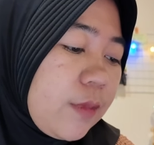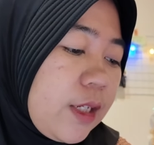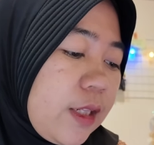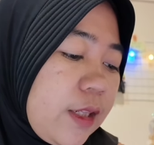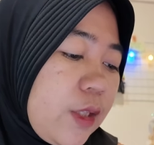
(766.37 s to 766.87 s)

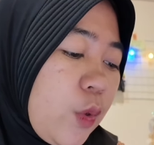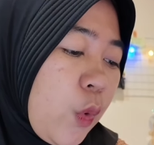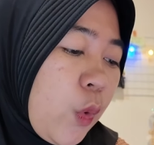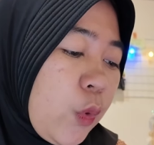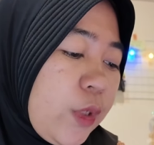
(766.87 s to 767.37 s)
Gitu.
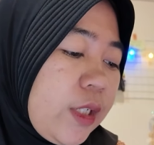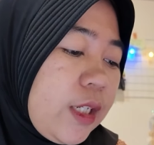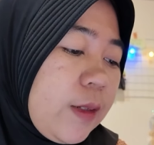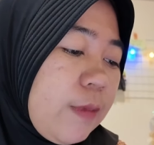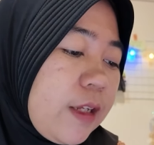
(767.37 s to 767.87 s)
Tuh, gitu,
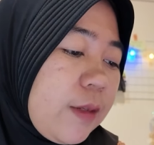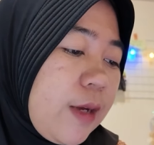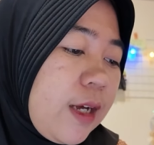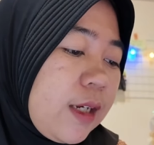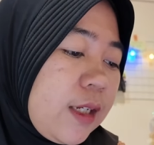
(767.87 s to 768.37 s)
ini banyak
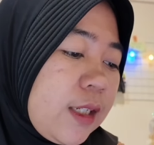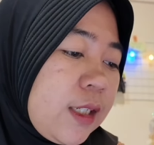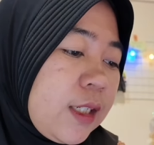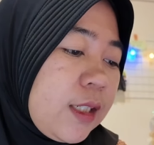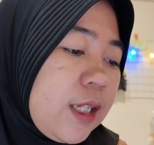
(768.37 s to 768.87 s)

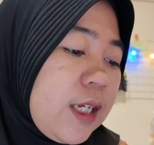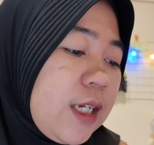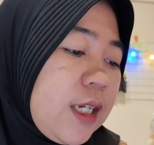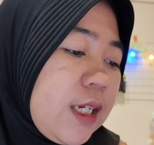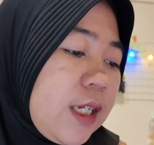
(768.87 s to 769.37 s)
banget.
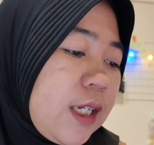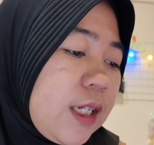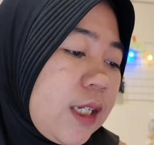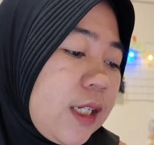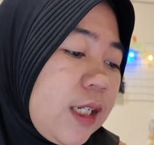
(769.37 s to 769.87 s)

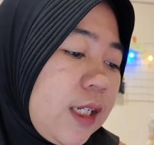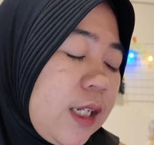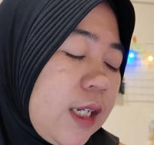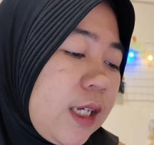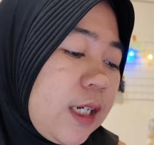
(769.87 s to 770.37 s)

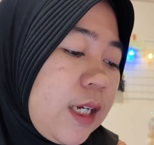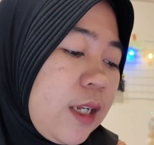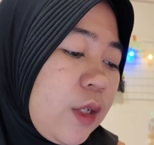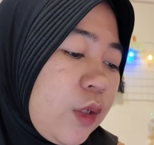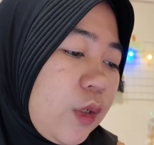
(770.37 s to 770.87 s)
Nah,
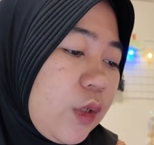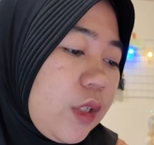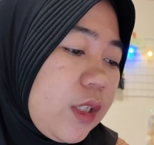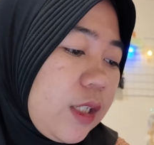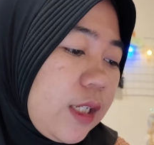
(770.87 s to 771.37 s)
kalau
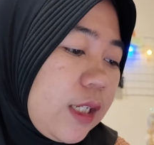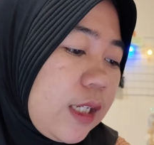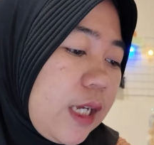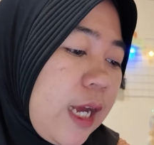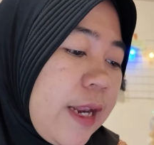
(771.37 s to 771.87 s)

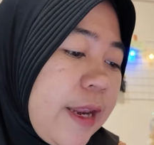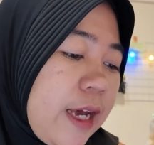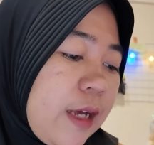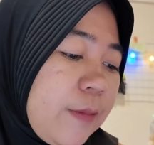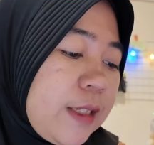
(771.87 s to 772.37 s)

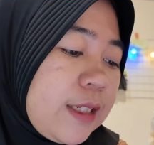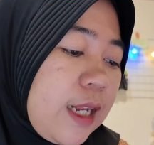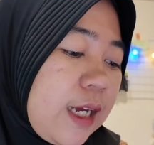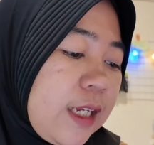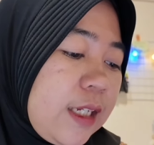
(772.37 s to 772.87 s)
ada
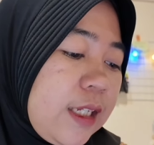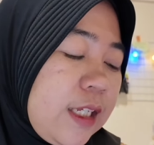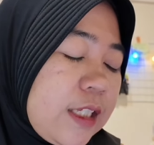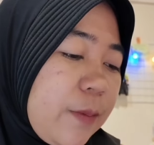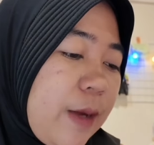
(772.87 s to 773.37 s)
misalkan
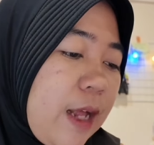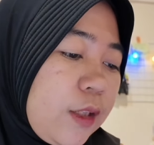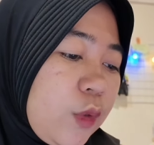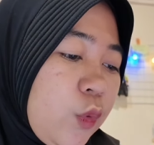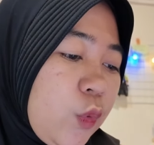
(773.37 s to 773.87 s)
nih
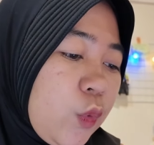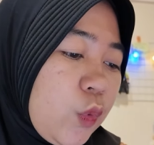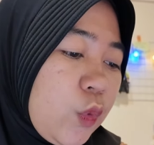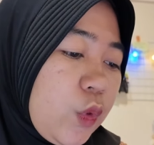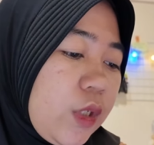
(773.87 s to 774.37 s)
sepatu,
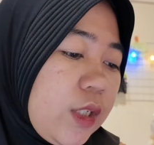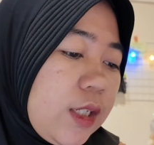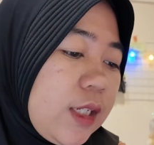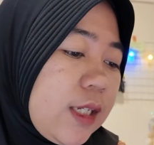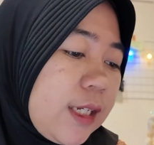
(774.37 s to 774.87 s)

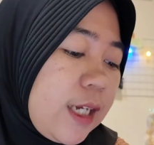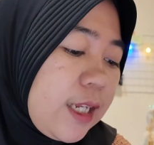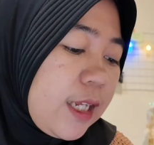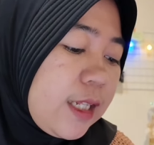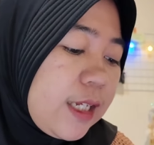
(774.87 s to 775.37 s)

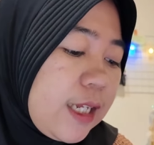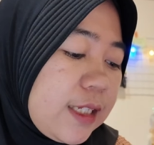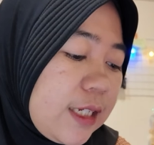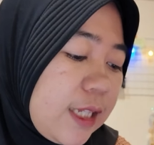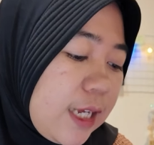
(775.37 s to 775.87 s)
kalian
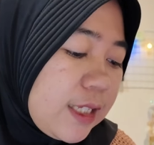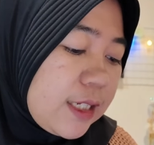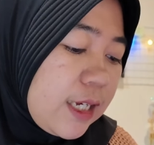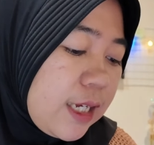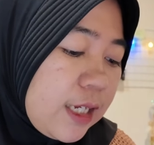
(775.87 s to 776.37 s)
tinggal chat
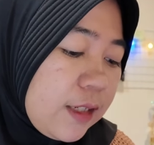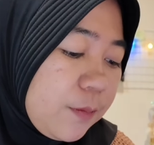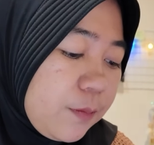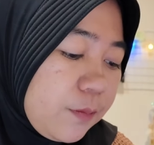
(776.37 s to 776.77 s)
aja.